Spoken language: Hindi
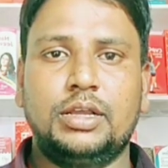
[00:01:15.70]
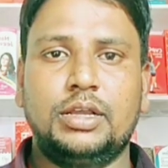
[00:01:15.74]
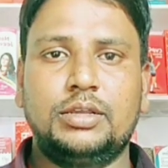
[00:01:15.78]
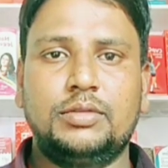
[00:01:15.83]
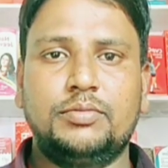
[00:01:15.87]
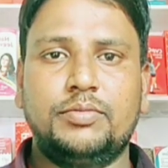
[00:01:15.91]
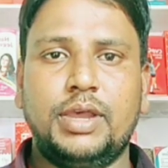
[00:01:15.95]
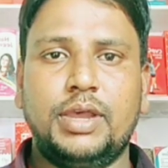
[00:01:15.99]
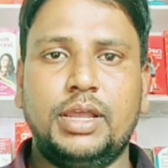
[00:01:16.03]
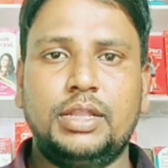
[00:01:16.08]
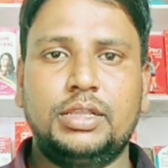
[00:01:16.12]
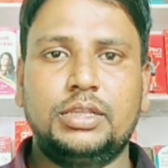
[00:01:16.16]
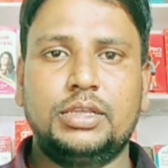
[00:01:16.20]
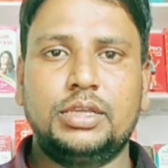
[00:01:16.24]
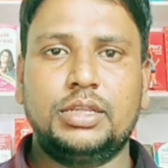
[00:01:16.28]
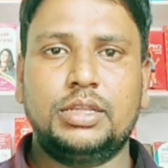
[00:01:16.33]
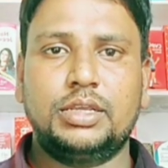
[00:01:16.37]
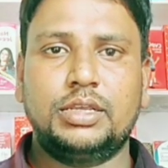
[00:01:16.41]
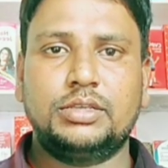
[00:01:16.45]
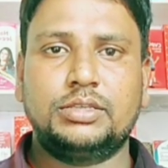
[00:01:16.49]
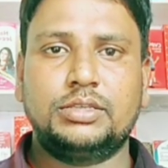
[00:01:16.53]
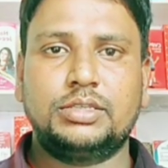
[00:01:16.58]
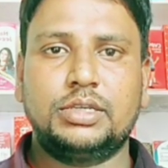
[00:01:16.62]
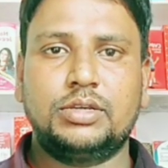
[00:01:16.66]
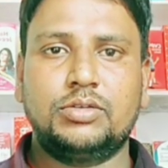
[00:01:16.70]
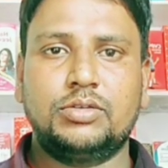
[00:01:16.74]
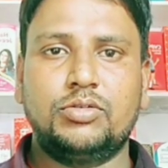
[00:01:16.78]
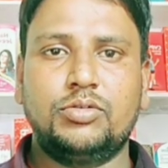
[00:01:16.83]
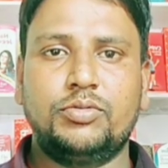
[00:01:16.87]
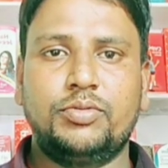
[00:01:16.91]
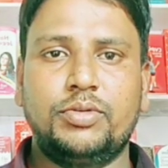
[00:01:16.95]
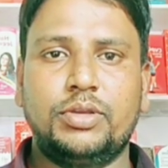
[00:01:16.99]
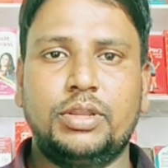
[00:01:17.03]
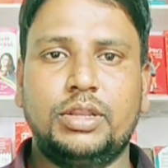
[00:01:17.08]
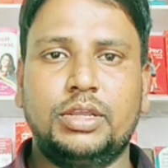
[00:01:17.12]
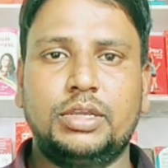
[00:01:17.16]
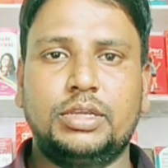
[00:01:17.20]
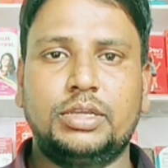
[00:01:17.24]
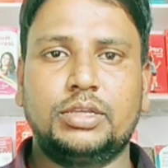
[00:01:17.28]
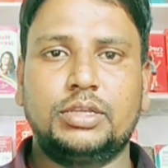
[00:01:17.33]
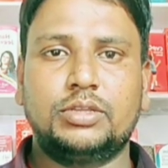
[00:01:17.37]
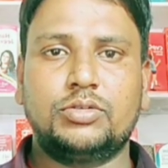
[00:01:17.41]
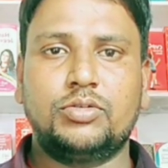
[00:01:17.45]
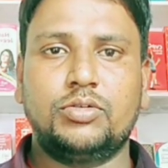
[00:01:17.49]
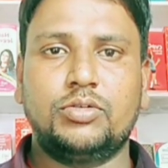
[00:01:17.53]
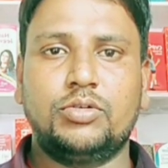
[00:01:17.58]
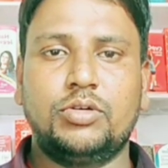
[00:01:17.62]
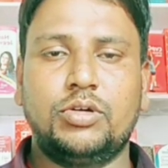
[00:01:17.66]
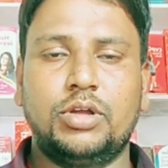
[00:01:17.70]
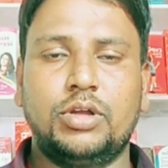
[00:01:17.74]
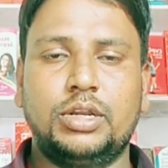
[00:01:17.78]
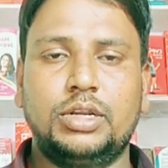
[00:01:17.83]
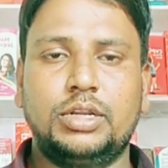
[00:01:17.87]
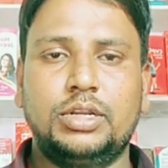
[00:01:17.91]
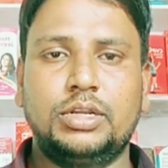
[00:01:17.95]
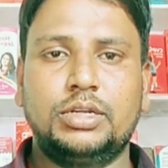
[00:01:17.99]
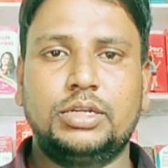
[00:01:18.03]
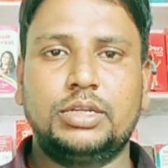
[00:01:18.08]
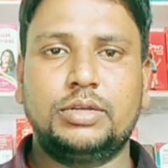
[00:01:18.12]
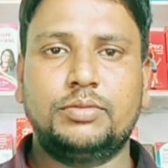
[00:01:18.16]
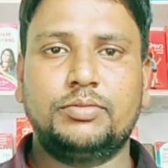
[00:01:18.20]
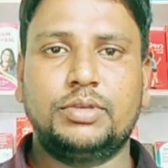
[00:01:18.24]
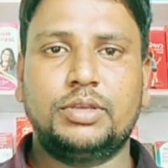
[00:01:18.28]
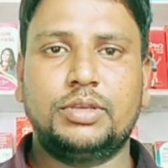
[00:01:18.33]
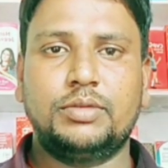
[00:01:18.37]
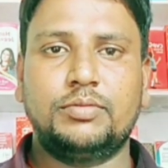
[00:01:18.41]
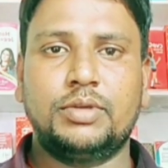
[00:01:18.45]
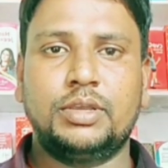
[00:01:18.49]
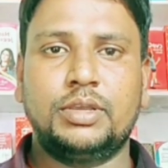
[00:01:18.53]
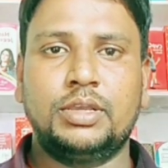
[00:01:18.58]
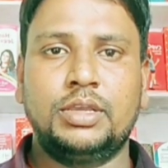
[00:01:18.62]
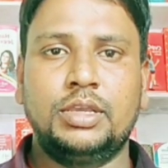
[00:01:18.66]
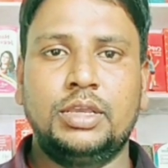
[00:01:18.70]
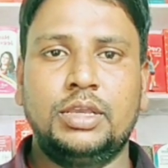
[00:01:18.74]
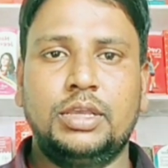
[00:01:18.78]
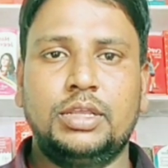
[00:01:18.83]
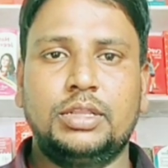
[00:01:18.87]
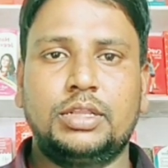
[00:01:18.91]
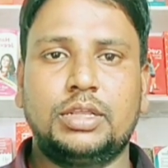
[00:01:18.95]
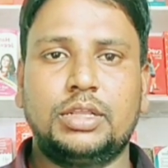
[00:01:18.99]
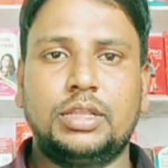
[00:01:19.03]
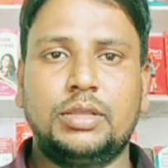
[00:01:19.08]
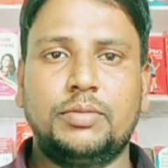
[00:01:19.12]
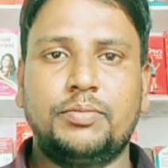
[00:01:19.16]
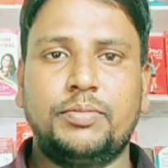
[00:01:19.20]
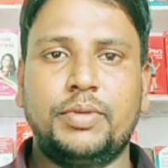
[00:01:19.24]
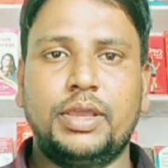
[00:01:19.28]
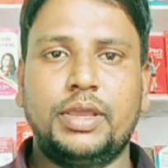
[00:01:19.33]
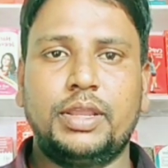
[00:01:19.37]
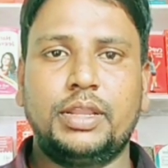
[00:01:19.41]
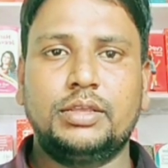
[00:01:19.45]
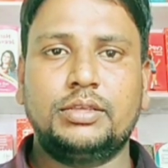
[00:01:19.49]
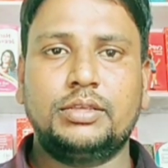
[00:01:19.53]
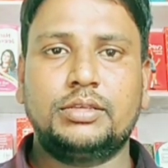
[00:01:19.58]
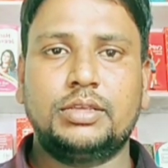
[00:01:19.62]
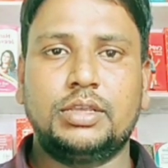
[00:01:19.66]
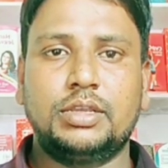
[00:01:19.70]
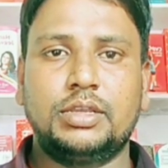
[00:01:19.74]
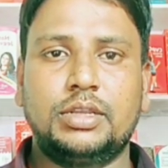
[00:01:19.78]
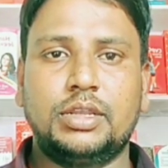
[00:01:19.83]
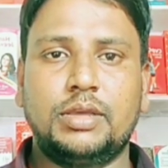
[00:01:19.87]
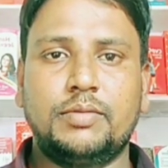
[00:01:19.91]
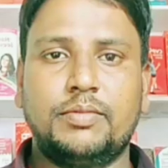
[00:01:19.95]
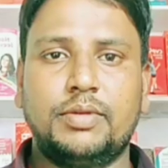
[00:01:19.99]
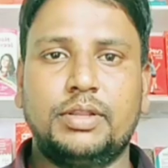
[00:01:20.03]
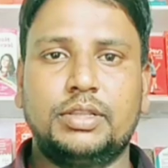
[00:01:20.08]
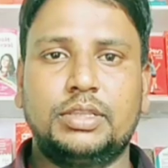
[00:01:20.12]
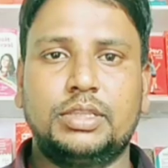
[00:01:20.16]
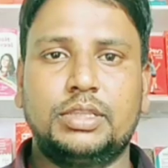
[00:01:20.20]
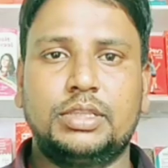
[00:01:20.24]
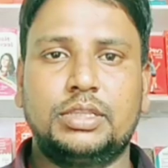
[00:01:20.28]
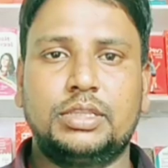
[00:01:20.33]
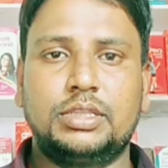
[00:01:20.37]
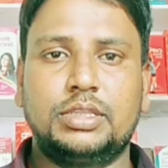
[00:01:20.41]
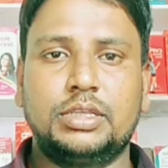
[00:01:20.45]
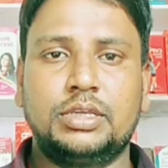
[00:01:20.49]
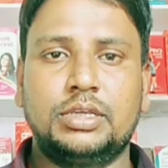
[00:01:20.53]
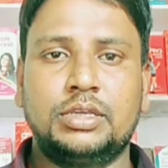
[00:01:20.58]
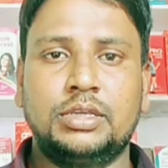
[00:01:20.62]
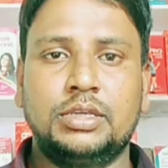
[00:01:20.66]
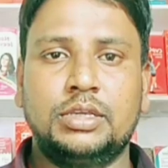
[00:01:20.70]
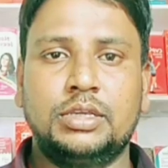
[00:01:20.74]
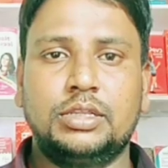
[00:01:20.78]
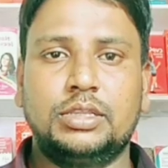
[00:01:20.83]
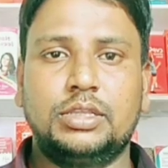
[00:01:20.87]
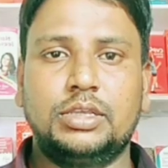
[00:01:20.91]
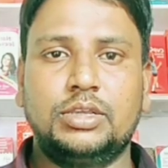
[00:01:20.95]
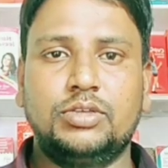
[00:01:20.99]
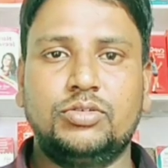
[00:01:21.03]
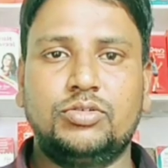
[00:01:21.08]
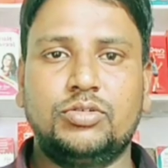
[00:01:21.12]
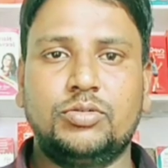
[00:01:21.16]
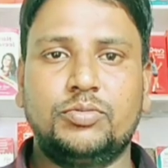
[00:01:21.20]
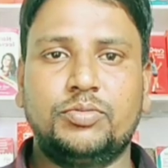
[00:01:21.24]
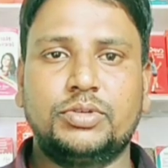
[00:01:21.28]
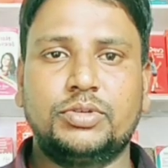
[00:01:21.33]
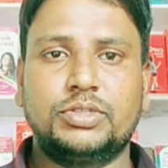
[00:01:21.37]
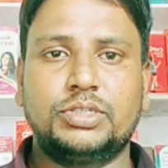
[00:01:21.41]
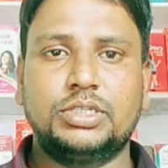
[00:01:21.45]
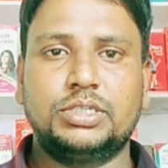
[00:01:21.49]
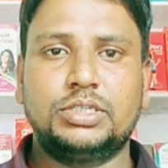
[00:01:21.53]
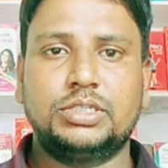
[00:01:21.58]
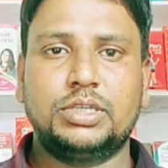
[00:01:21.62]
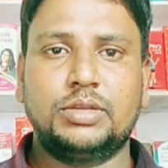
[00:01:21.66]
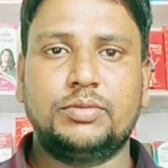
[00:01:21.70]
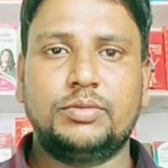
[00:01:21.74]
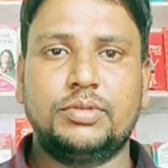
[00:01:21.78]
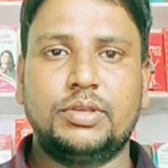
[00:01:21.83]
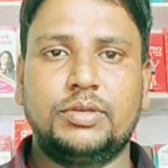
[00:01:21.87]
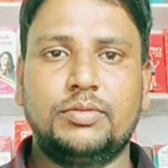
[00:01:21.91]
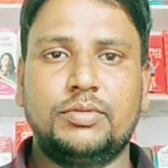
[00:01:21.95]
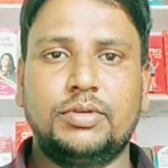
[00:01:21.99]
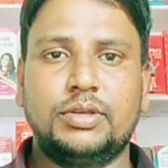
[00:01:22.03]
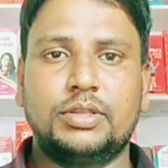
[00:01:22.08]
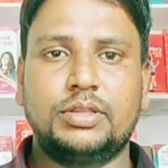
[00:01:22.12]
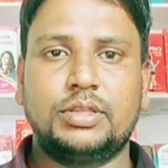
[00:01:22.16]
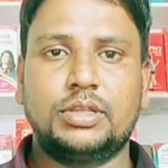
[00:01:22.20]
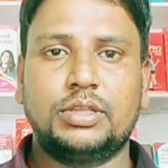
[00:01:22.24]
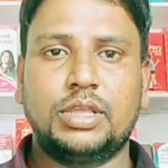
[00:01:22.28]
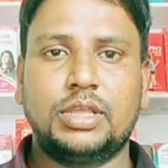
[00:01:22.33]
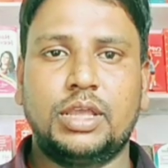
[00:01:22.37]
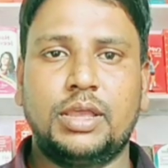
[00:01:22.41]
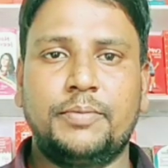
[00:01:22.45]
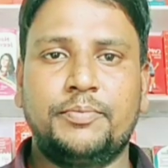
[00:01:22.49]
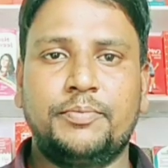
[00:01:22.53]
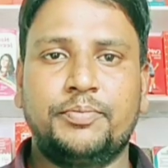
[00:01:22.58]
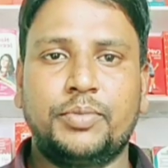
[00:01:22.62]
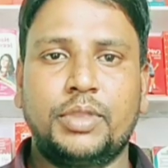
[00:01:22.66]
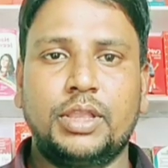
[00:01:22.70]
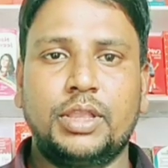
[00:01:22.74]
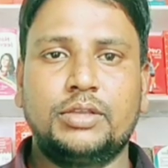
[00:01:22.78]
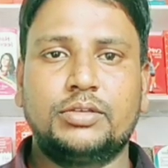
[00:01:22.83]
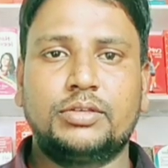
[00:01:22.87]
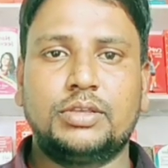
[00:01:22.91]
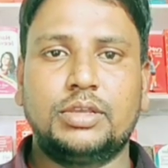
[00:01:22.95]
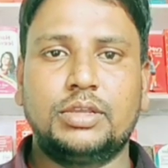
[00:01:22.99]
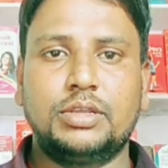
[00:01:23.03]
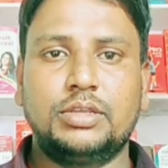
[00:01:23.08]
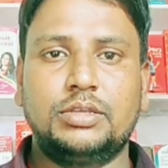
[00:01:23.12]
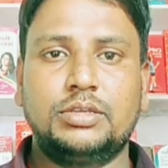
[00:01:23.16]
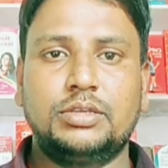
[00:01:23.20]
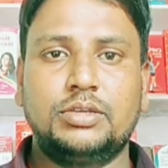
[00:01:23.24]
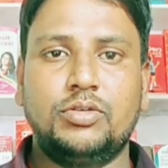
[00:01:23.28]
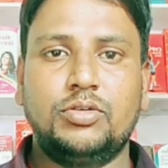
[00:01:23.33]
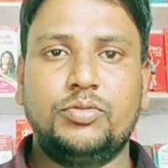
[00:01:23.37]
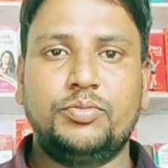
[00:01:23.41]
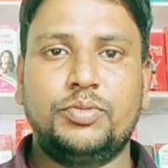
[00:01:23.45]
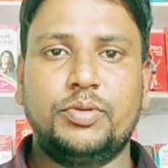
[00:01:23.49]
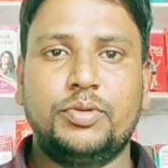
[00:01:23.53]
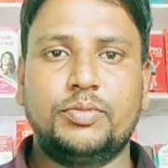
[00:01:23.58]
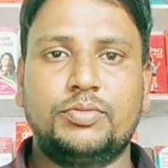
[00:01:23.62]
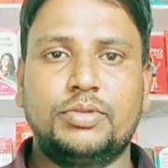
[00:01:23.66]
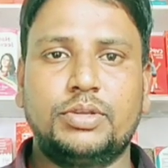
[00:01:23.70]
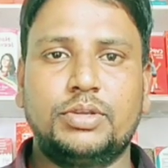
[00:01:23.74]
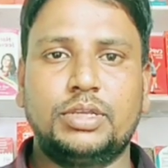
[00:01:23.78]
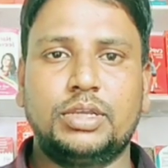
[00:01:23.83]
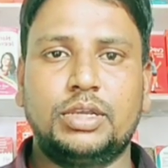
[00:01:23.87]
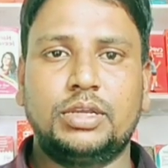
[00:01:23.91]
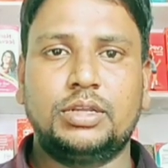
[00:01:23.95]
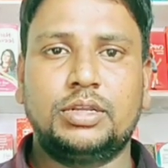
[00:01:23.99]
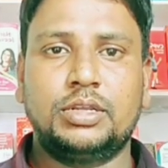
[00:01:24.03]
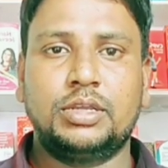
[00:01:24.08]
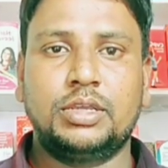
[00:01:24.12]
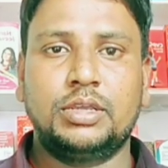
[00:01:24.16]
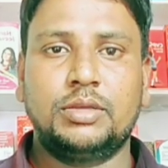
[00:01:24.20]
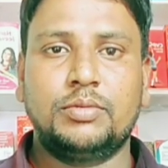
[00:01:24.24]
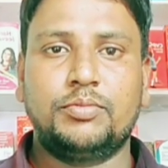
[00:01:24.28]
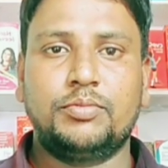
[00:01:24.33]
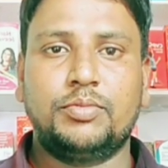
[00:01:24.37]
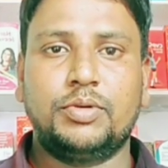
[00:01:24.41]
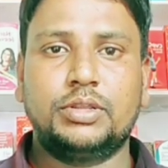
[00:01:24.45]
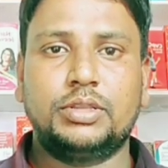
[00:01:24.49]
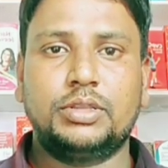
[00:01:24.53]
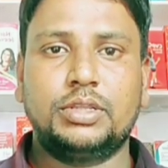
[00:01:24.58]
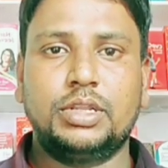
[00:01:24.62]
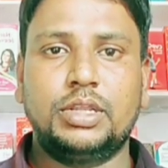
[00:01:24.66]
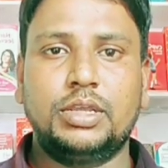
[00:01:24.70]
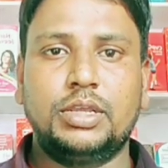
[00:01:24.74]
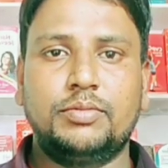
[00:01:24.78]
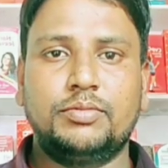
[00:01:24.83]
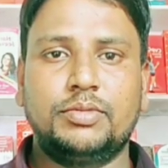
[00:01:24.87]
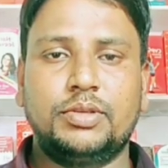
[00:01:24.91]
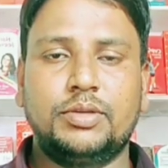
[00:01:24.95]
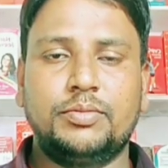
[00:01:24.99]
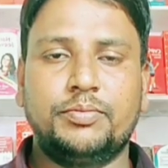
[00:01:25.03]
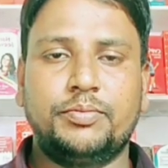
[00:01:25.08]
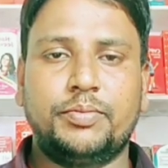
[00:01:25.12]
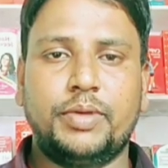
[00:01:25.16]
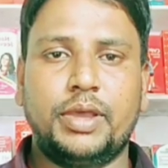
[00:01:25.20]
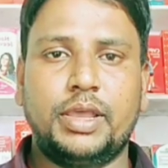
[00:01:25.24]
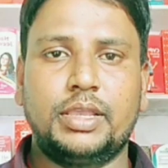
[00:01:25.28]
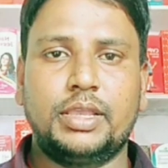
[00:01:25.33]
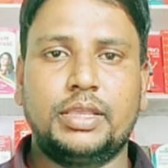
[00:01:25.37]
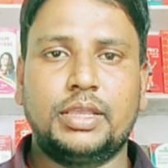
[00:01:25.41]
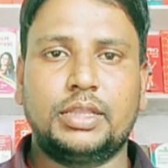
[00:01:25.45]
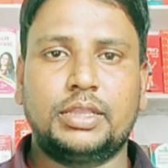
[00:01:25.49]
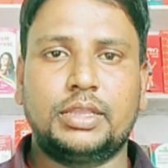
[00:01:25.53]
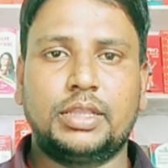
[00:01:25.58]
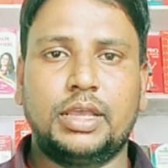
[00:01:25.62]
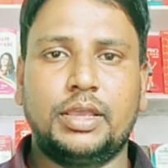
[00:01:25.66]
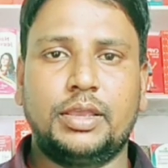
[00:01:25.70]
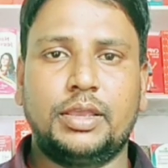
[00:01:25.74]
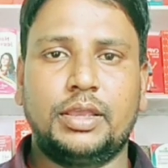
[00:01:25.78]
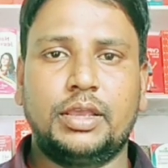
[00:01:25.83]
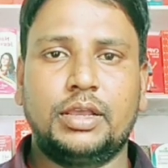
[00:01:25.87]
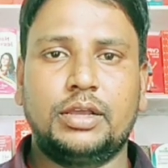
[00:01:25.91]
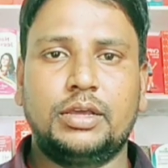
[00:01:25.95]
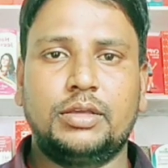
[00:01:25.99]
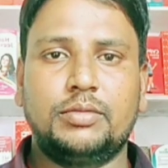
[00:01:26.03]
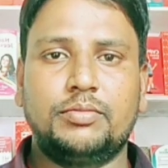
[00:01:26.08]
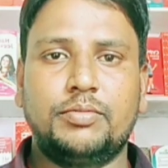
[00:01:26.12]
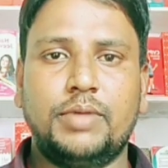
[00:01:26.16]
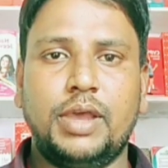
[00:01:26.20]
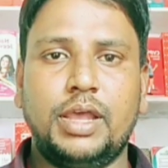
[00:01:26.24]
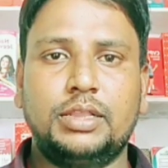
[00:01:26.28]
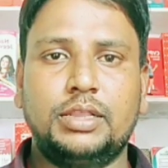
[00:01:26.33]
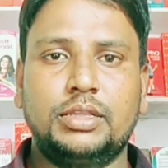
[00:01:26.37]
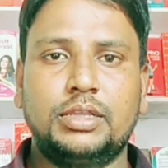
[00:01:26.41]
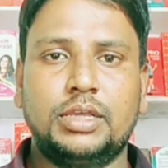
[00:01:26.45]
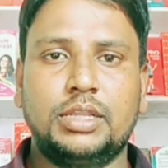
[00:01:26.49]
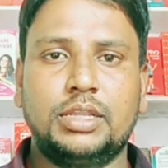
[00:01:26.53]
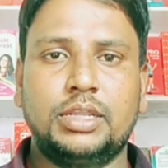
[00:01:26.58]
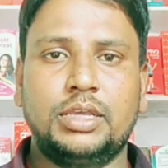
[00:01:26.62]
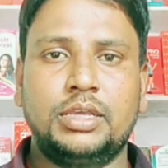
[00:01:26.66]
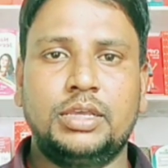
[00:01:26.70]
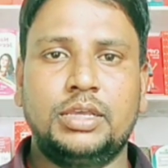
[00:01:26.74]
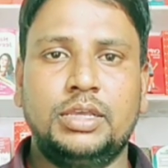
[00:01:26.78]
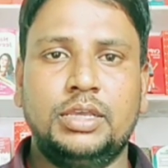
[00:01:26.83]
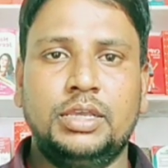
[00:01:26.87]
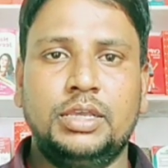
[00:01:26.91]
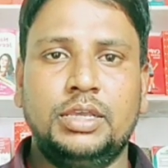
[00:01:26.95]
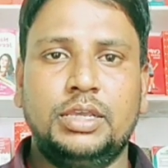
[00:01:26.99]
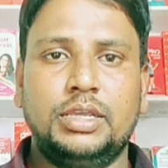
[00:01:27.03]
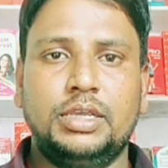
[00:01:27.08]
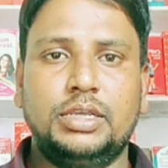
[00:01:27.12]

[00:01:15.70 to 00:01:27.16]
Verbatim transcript: अगर बात करें एसिक्लोफेनिक की तो हंड्रेड एम में तथा पैरासीटामॉल तीन सौ पच्चीस एम में तथा सेरिसियोपेप्टिजेड पंद्रह एम में पाया जाता है अगर बात करें